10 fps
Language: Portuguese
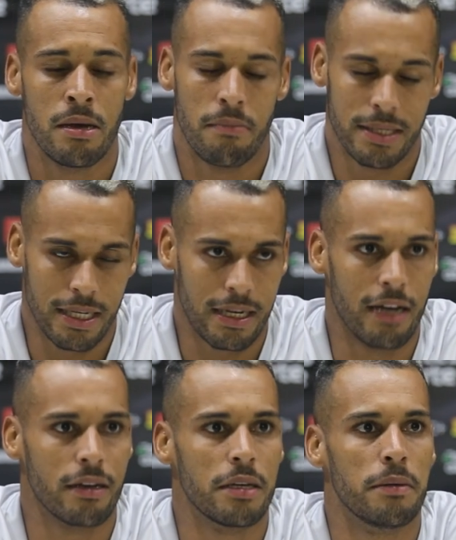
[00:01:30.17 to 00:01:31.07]
mas é
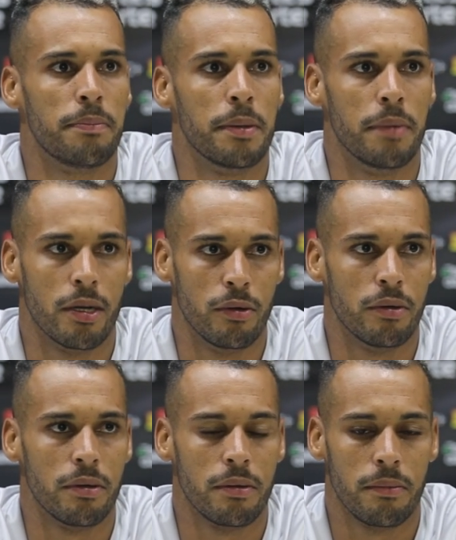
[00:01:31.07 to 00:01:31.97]
claro que
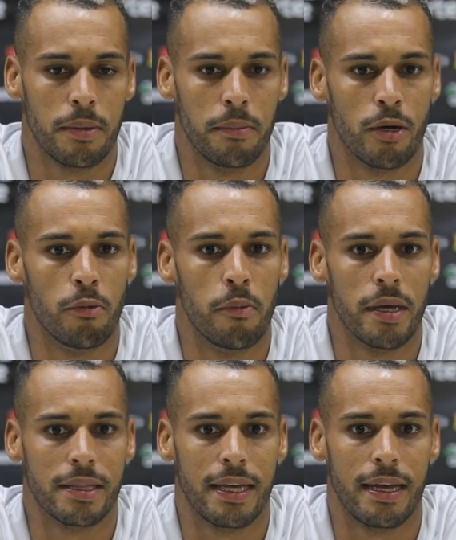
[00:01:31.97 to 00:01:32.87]
primeiro primeiro
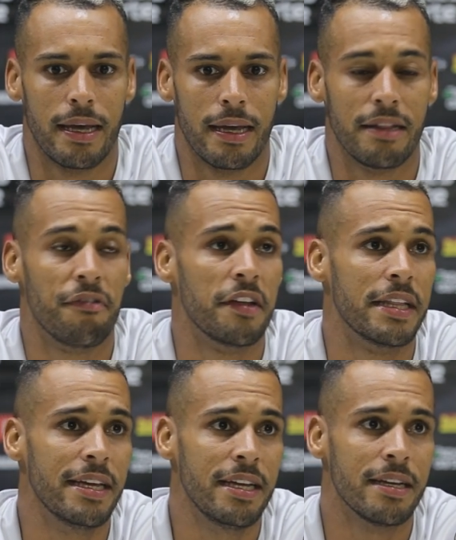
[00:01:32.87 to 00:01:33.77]
momento é, é
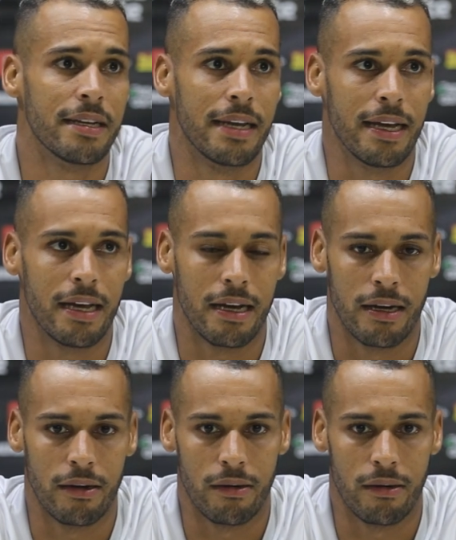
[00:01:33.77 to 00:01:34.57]
defender, né?